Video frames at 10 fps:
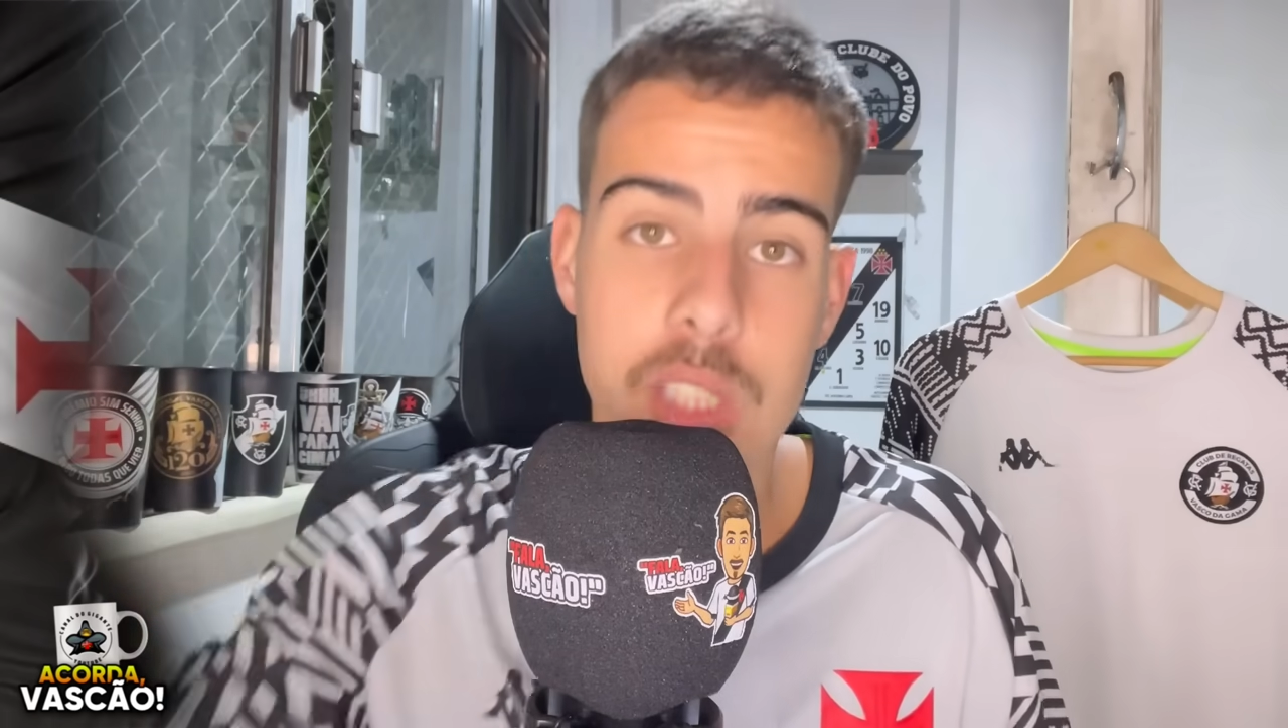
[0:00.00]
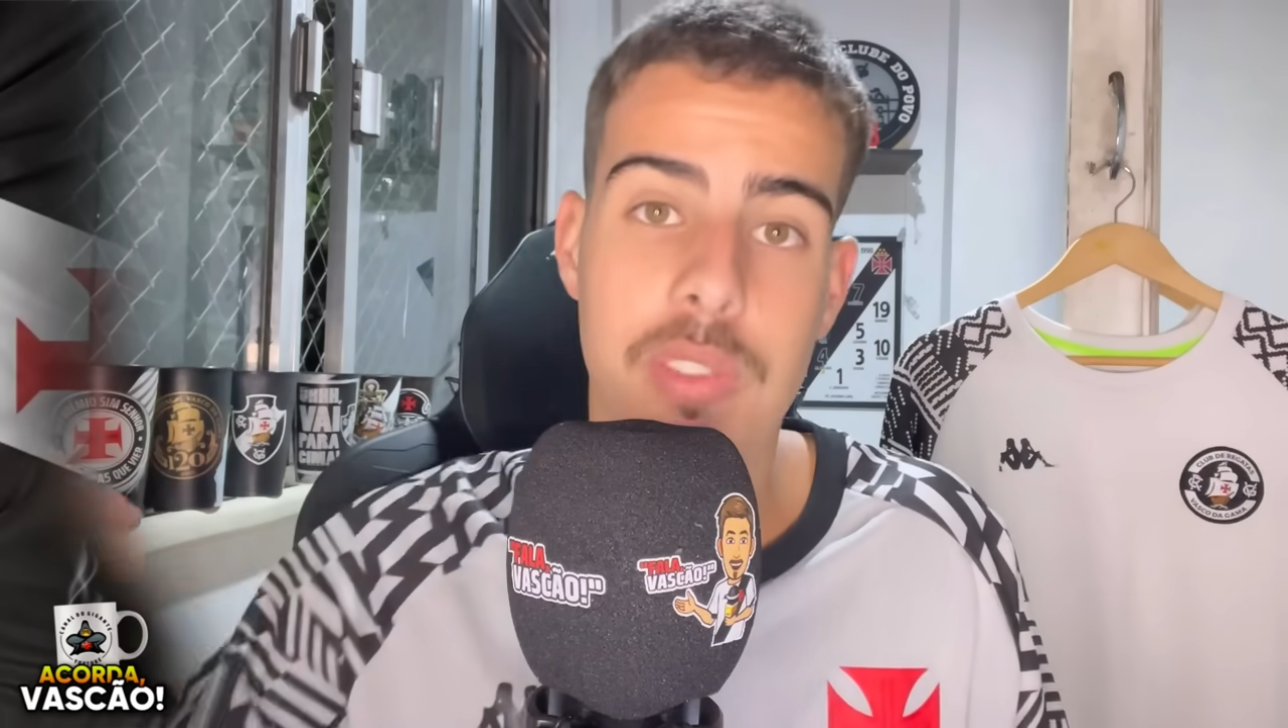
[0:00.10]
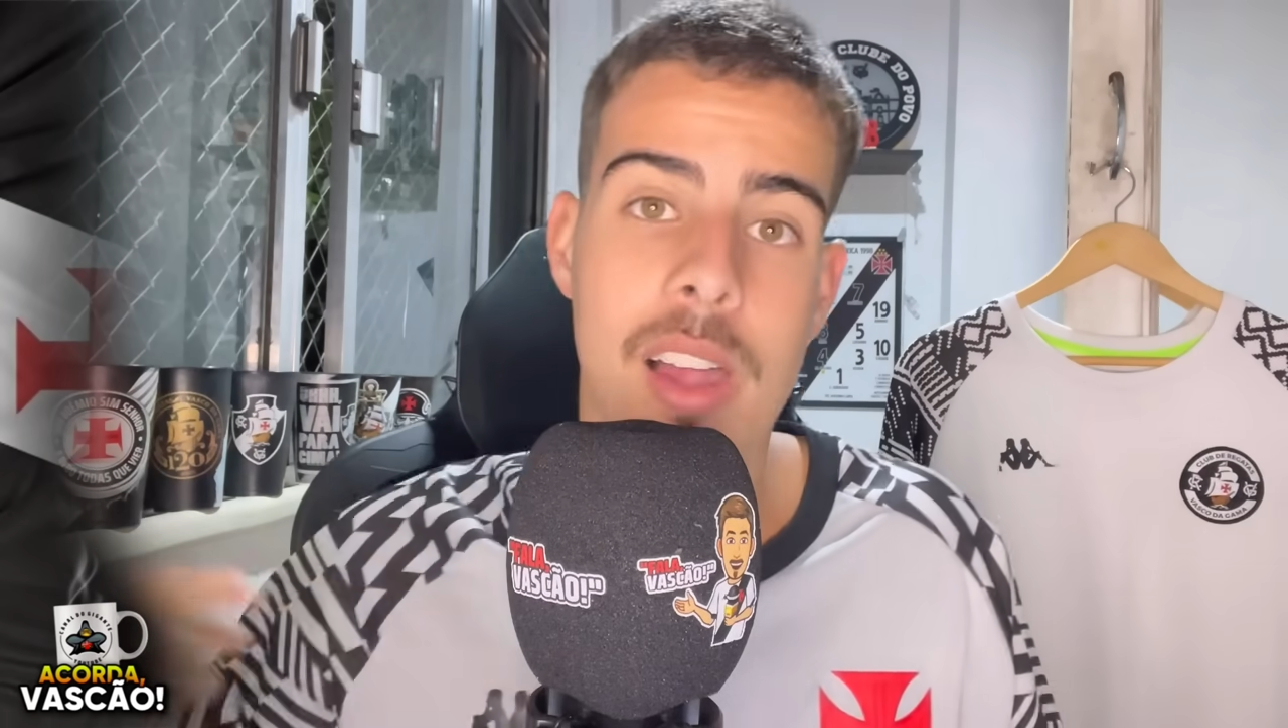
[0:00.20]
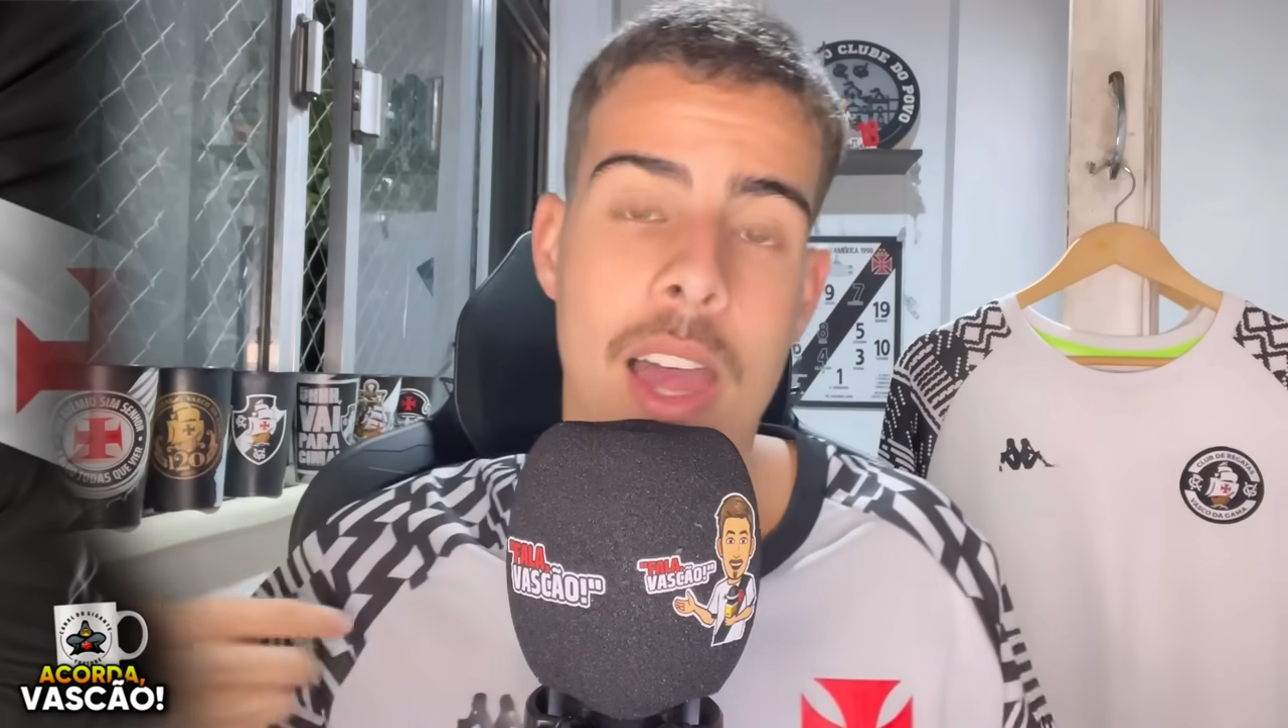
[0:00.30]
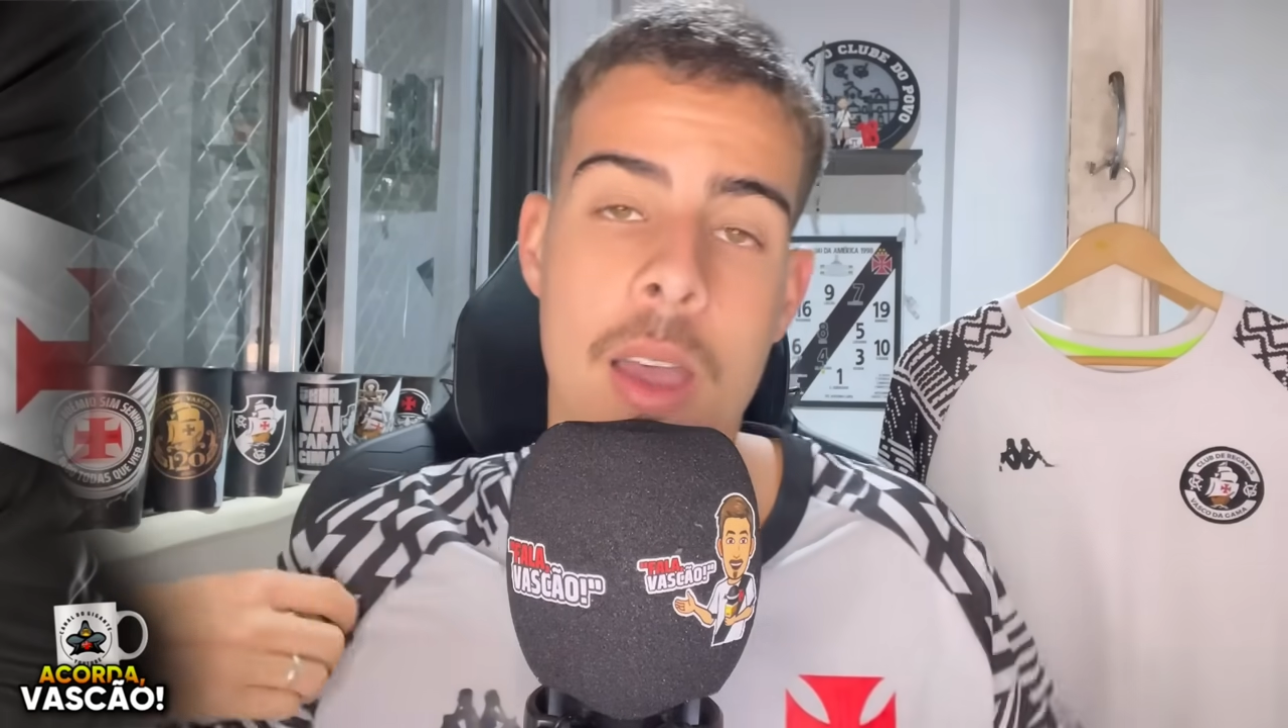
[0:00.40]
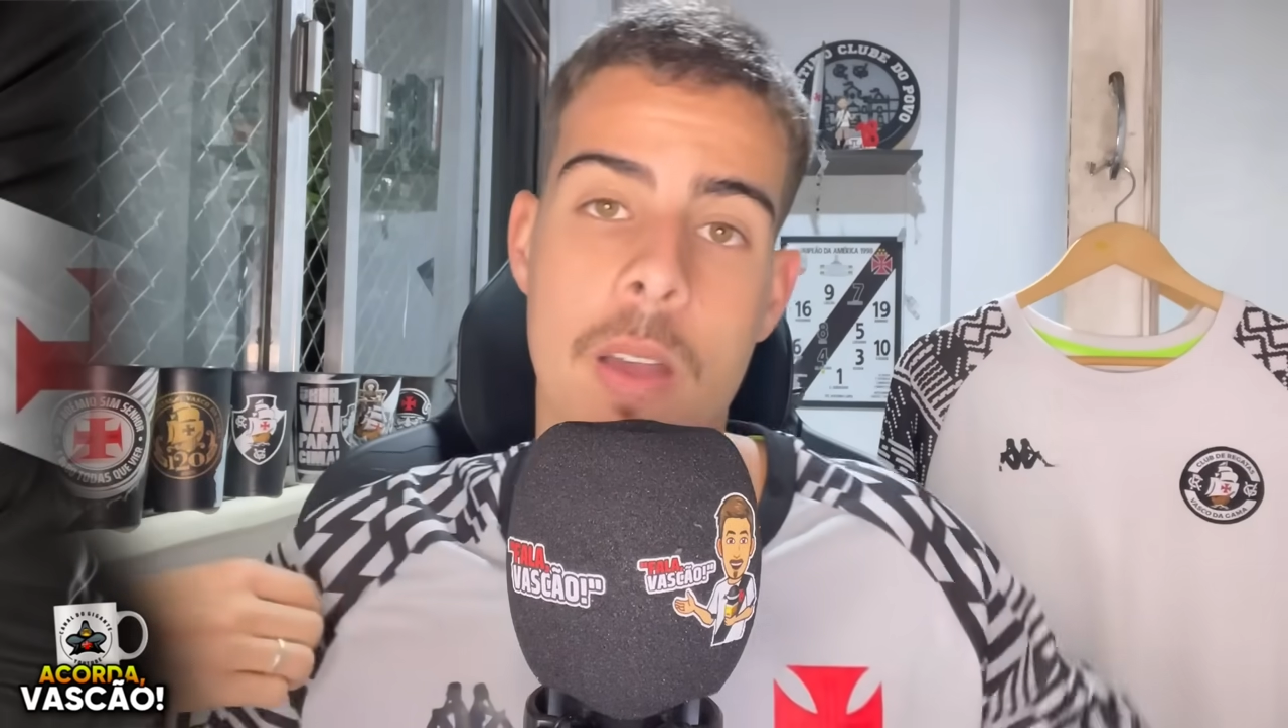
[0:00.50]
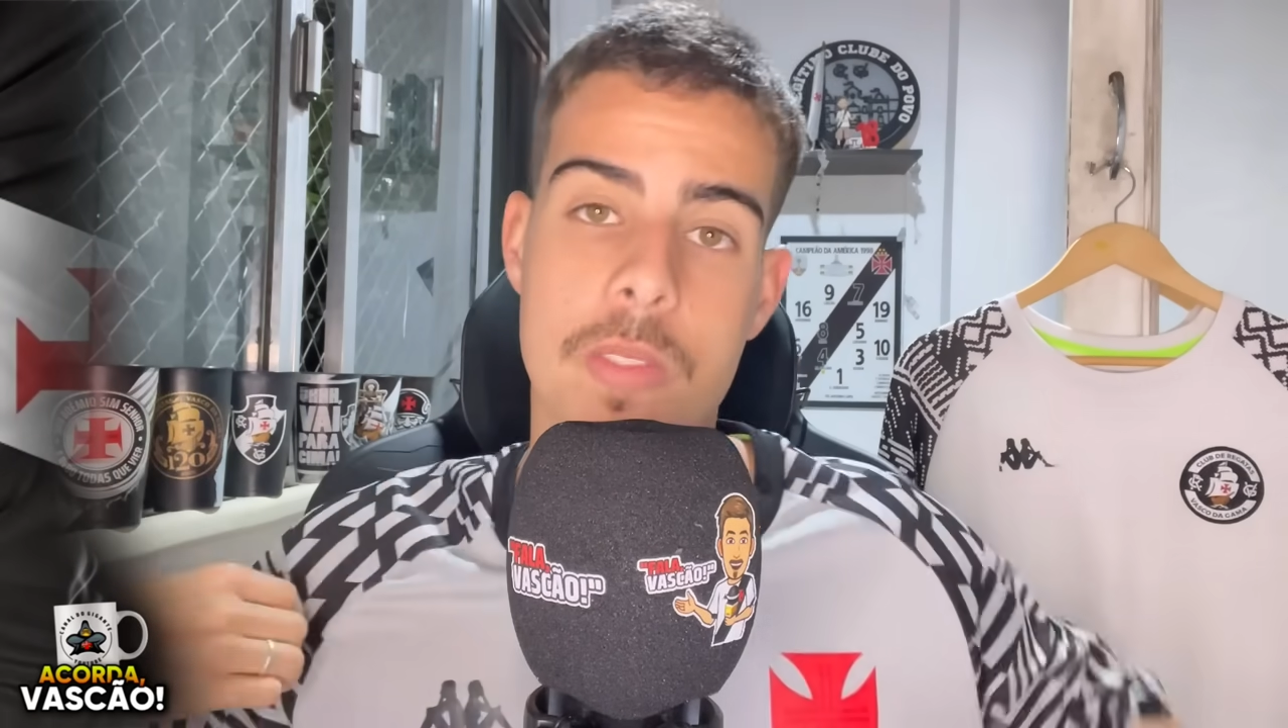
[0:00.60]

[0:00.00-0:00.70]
falar,